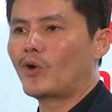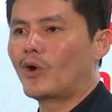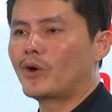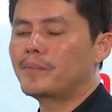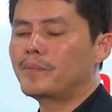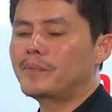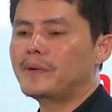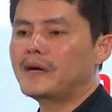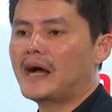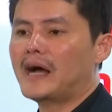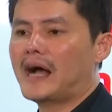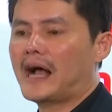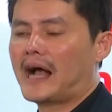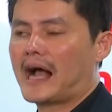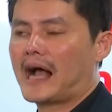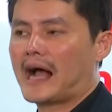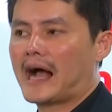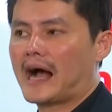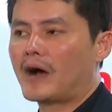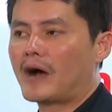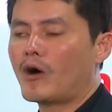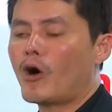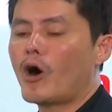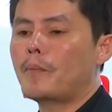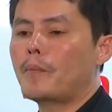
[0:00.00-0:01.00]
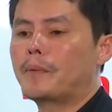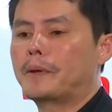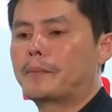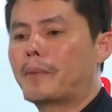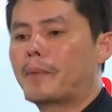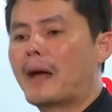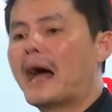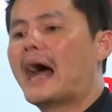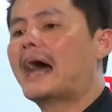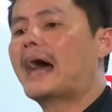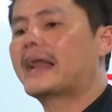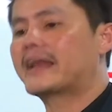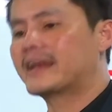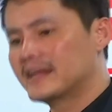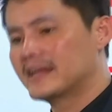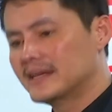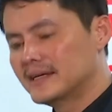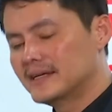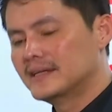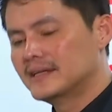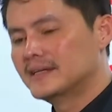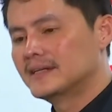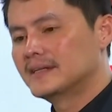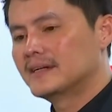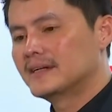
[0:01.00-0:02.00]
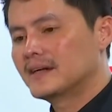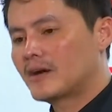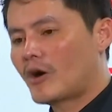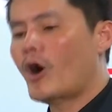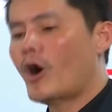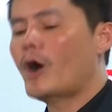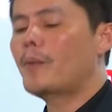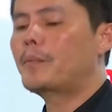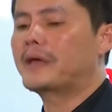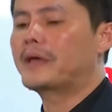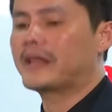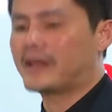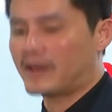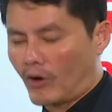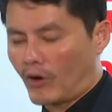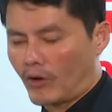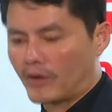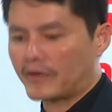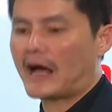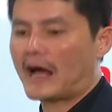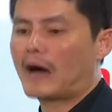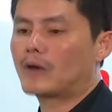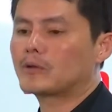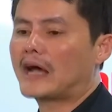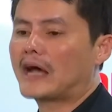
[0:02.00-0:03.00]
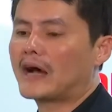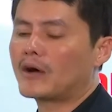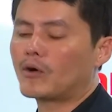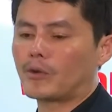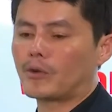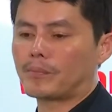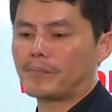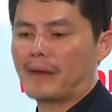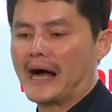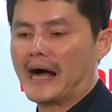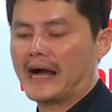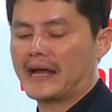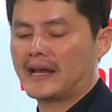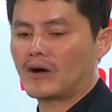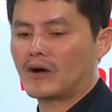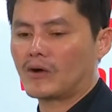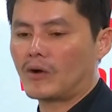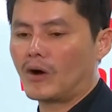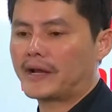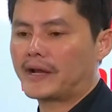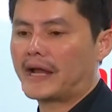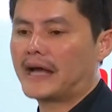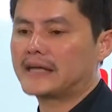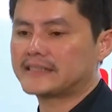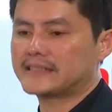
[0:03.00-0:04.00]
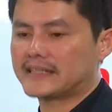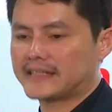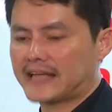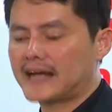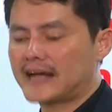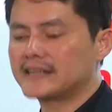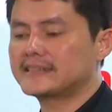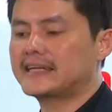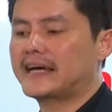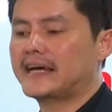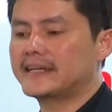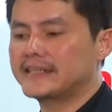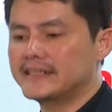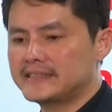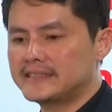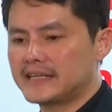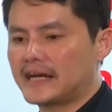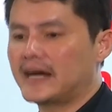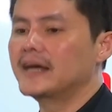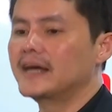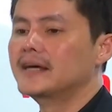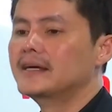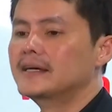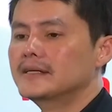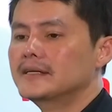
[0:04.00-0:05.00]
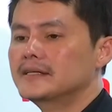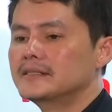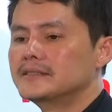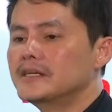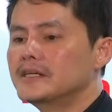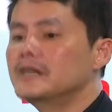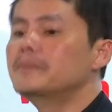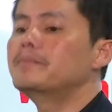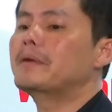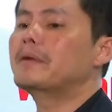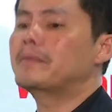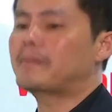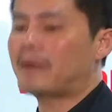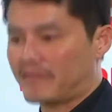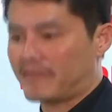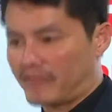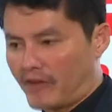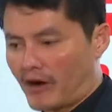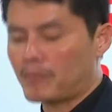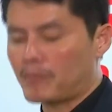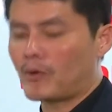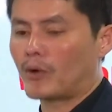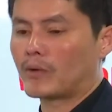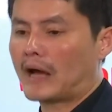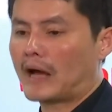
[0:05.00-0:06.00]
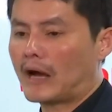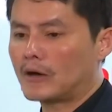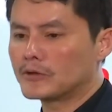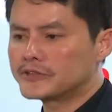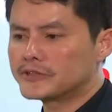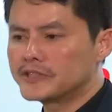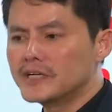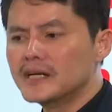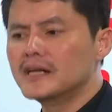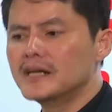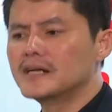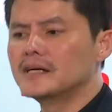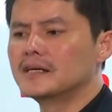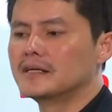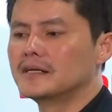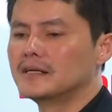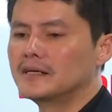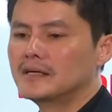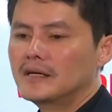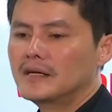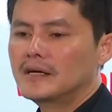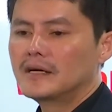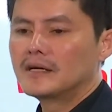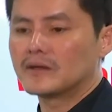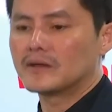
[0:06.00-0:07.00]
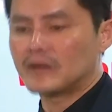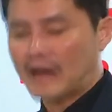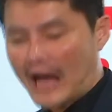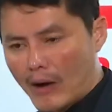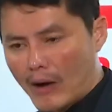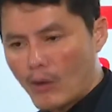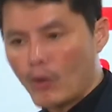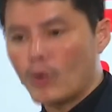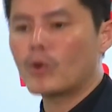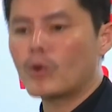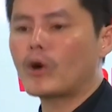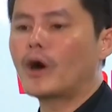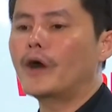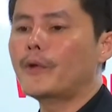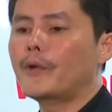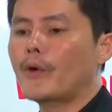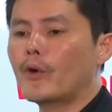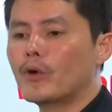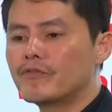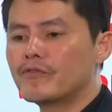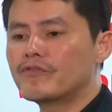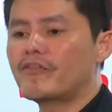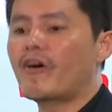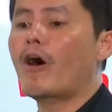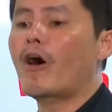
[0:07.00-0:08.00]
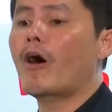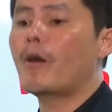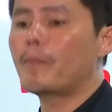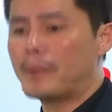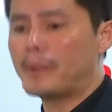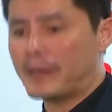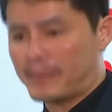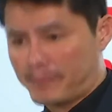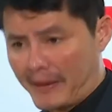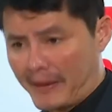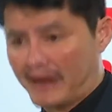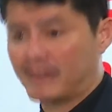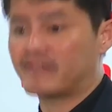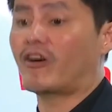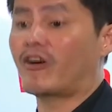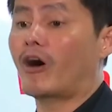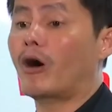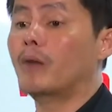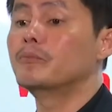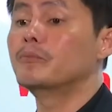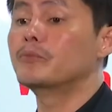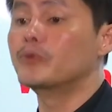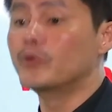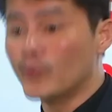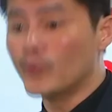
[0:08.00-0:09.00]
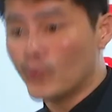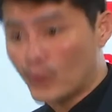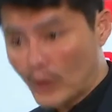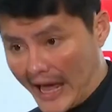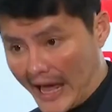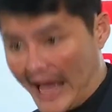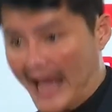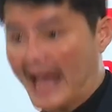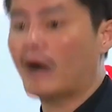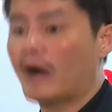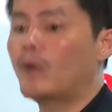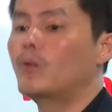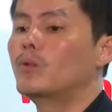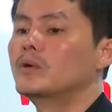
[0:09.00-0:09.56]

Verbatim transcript: นเพื่อหาข้อผิดพลาดข้อผิดของเราทางกฎหมายแล้วก็น่าจะตั้งใจที่จะยึดปิดแพลตฟอร์มของเราซึ่งเราก็โดนฟ้องปิดแพลตฟอร์มอยู่แล้ว